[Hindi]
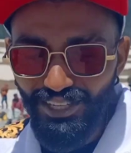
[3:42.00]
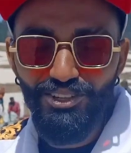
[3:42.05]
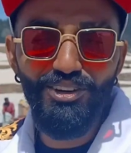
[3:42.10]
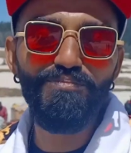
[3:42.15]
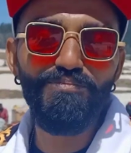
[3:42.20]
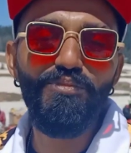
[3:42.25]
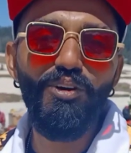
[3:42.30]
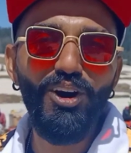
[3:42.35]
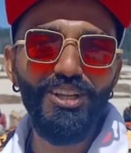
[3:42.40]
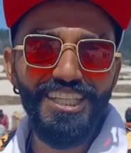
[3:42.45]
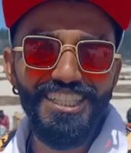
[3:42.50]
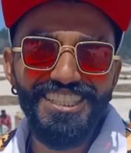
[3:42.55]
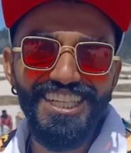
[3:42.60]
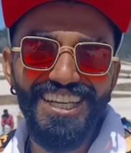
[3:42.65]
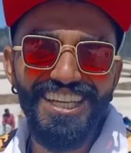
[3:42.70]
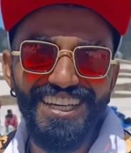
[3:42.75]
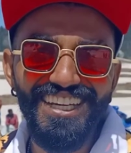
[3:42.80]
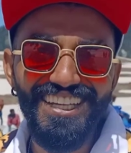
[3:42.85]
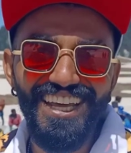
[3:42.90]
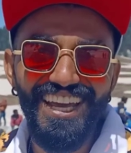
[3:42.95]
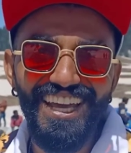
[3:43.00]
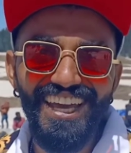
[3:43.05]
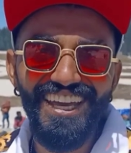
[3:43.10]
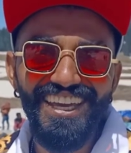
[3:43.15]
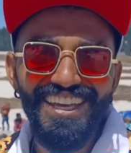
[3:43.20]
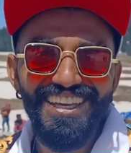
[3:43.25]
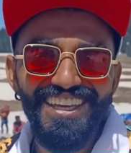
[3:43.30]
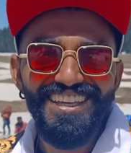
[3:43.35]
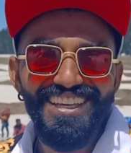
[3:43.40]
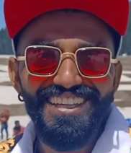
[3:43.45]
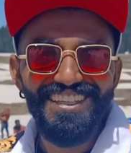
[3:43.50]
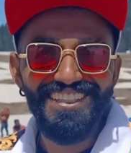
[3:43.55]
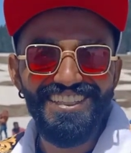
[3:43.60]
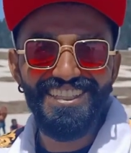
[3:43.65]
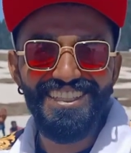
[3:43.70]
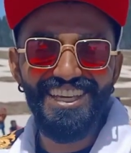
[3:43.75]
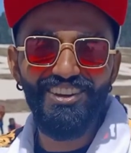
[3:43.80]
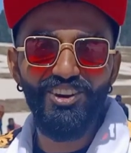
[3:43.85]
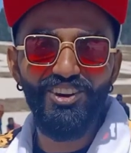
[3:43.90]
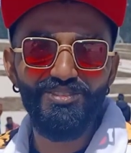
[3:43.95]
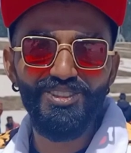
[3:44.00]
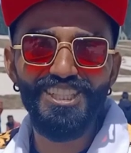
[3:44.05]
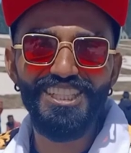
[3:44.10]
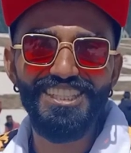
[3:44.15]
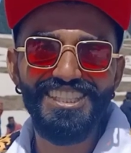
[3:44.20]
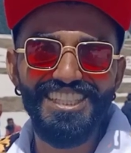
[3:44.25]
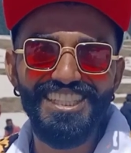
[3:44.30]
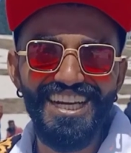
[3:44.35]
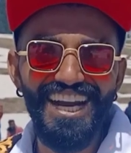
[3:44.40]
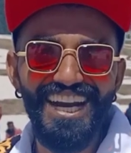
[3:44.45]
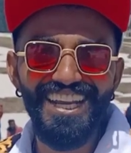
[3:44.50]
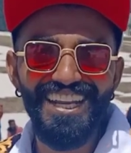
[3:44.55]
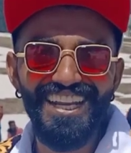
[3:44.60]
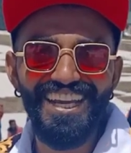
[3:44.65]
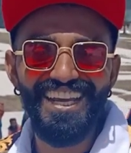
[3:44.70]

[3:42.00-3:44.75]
को बहुत अच्छा लग रहा है कि ये लोग मुझे सिखा रहे